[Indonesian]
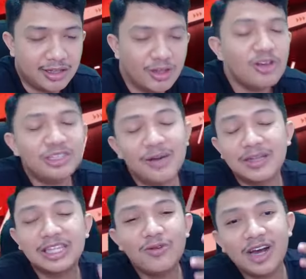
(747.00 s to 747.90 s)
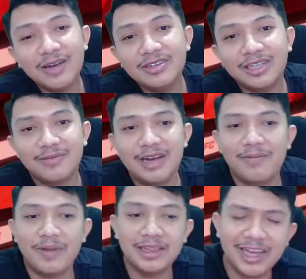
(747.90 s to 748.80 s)
toh siapa tahu kalian bisa
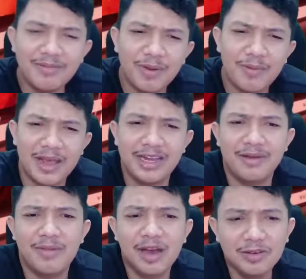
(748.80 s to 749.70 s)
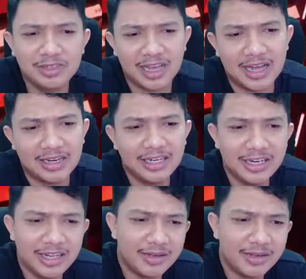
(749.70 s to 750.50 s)
mendapatkan pemain yang bagus kan ini nih